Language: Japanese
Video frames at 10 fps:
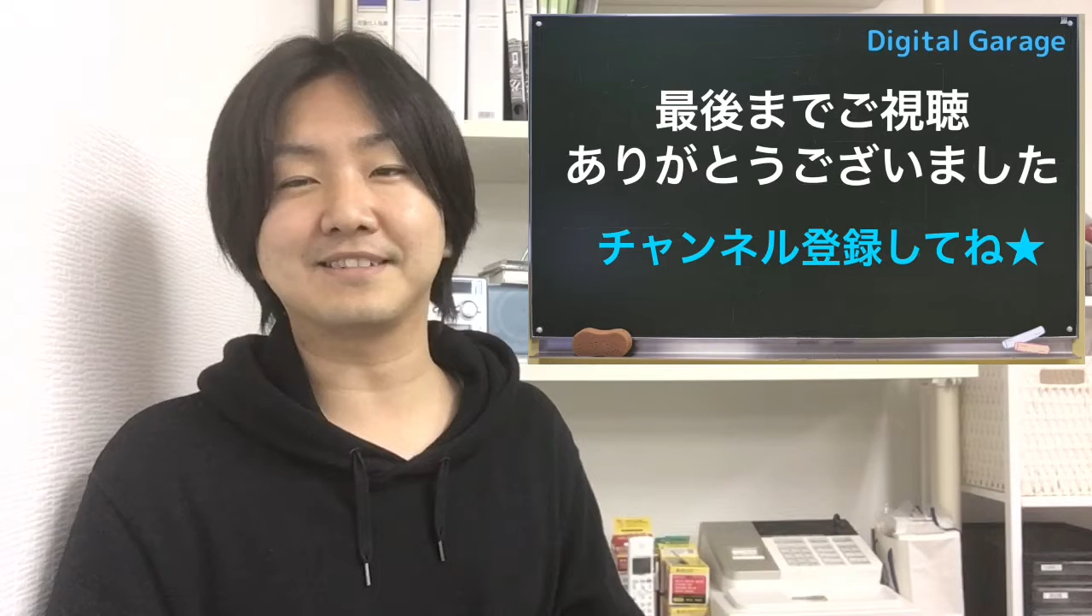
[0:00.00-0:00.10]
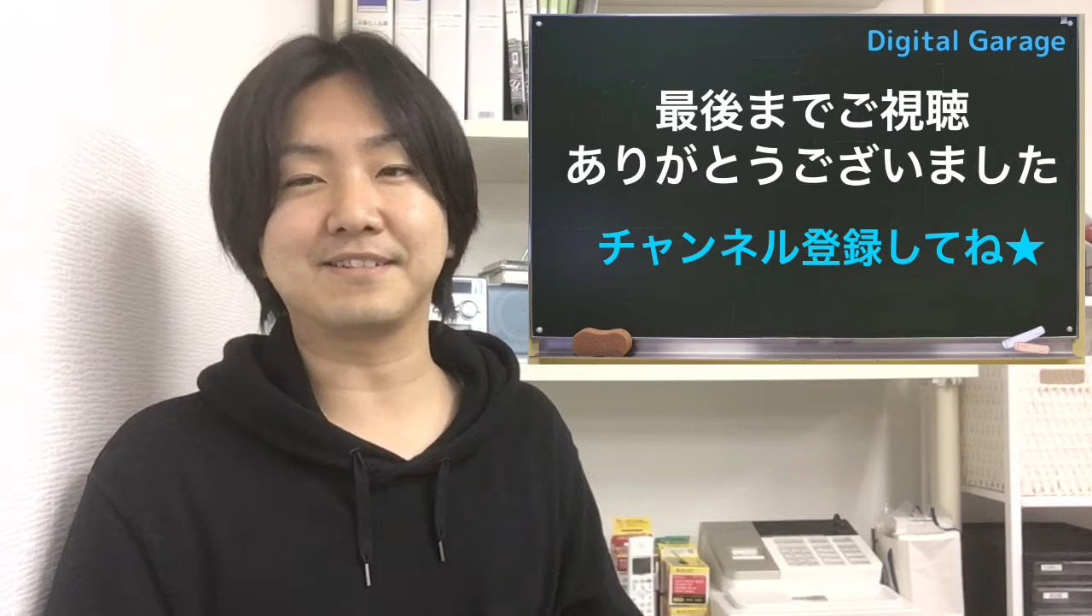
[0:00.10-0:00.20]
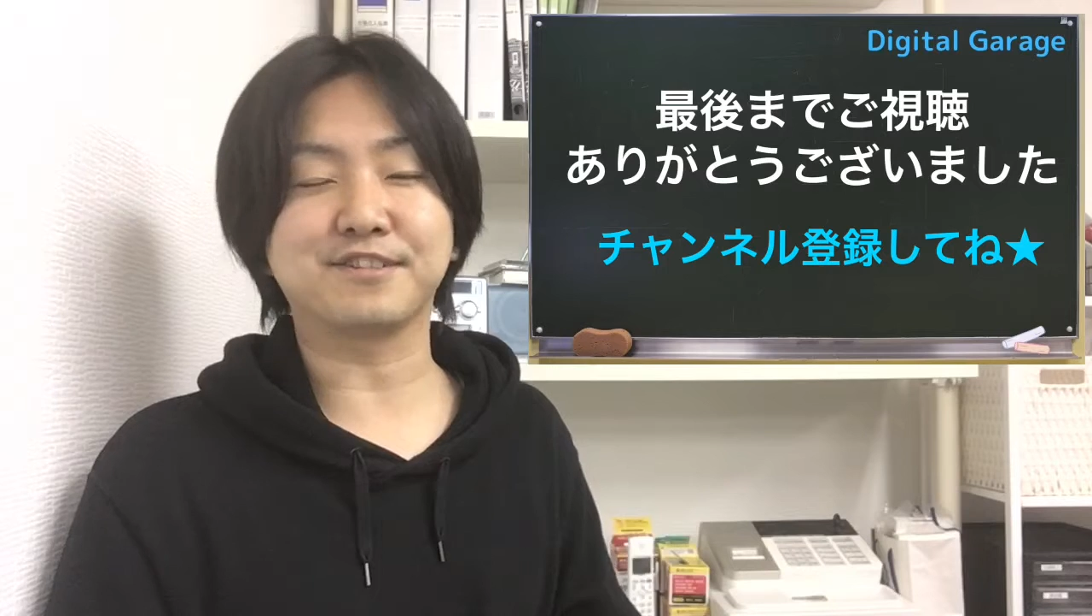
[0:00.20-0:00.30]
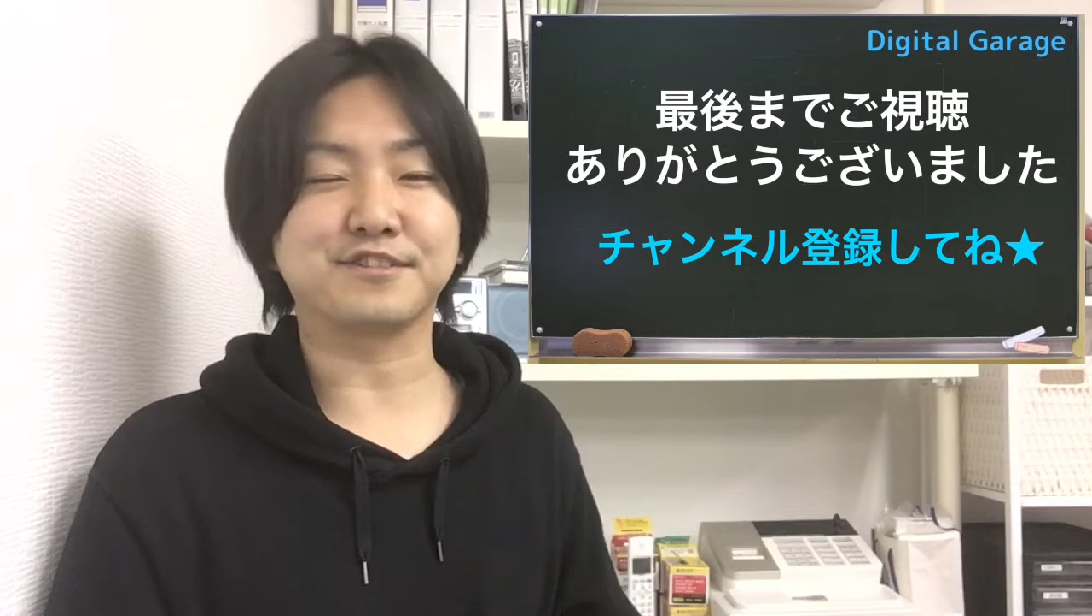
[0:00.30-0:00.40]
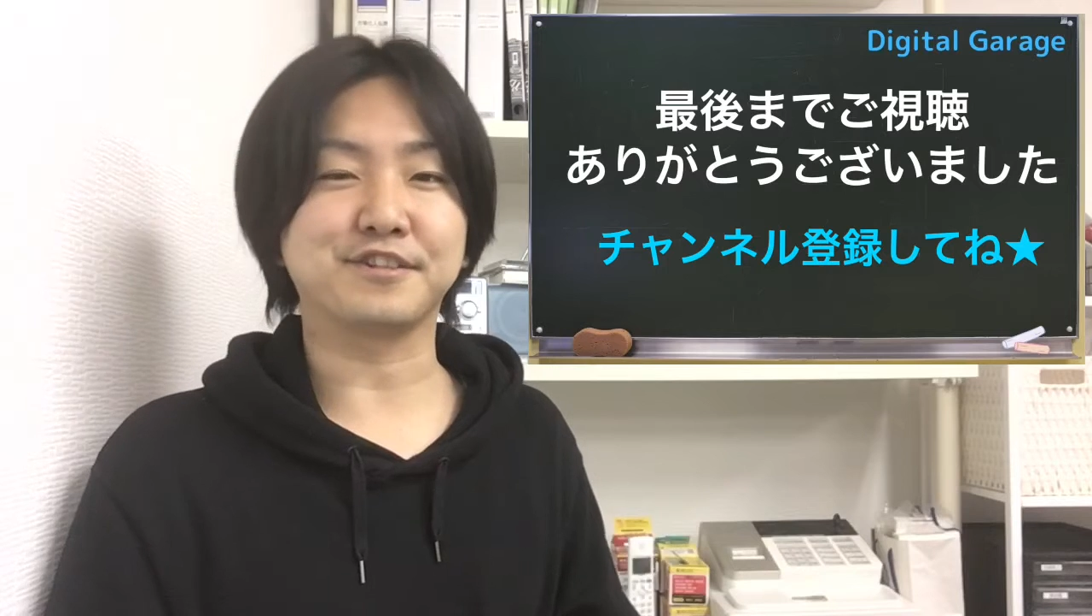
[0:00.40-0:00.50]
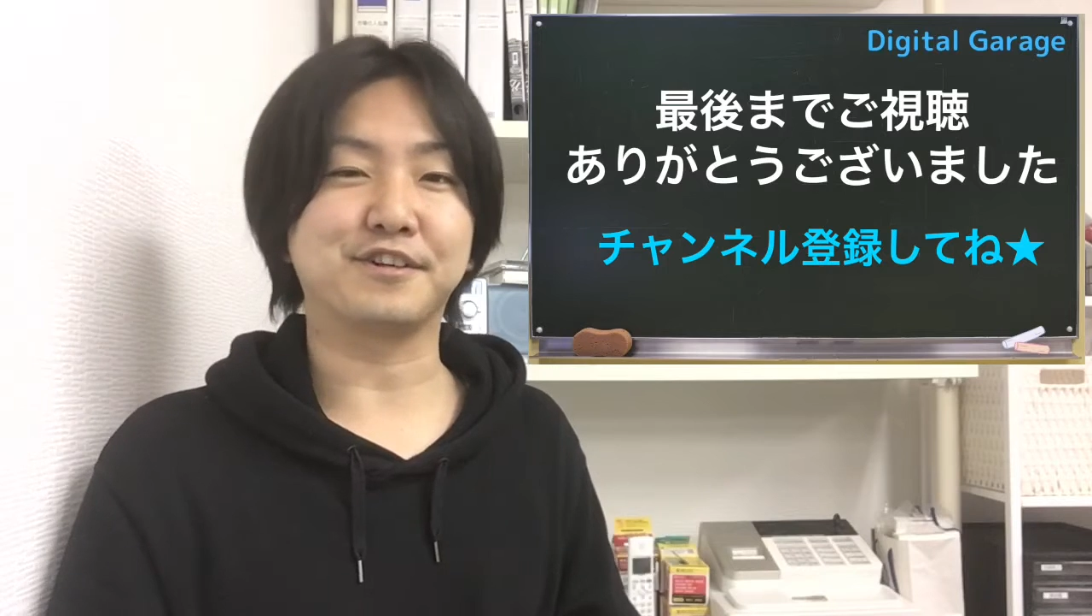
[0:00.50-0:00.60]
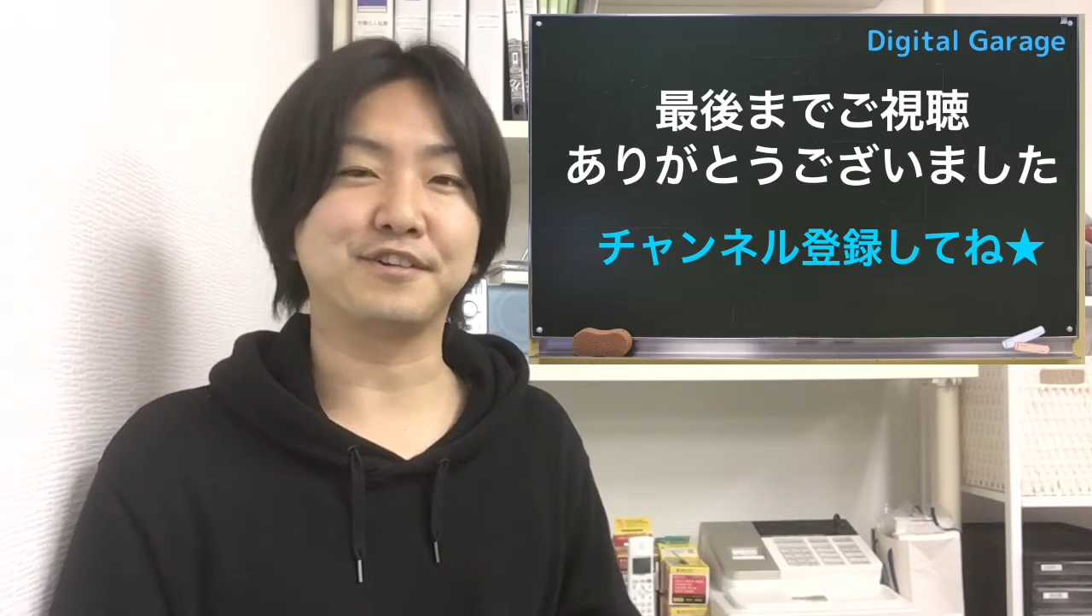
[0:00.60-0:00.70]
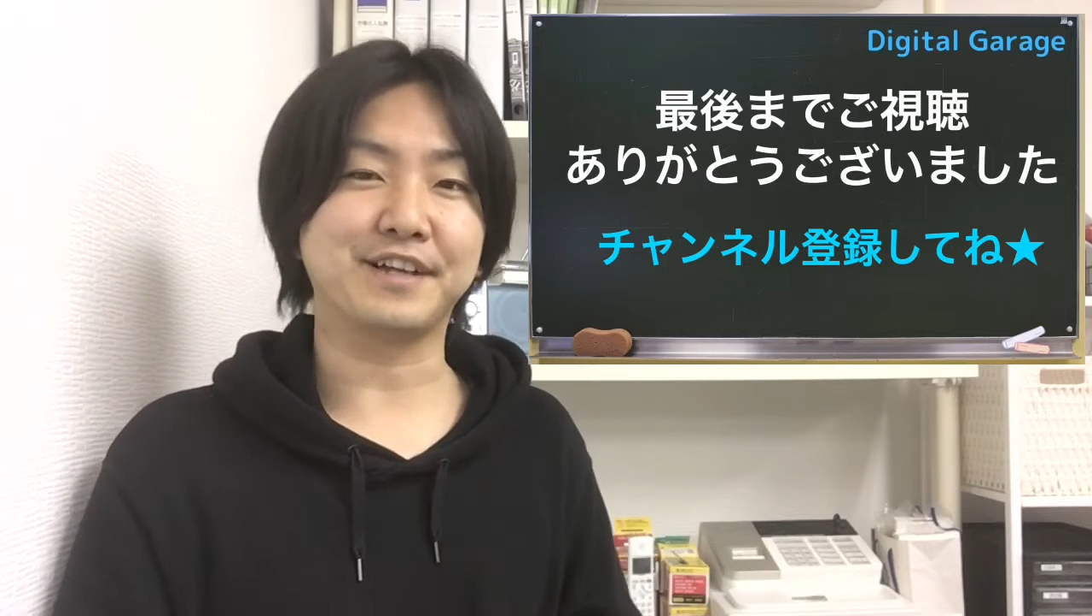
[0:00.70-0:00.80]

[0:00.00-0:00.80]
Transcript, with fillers: 登録の方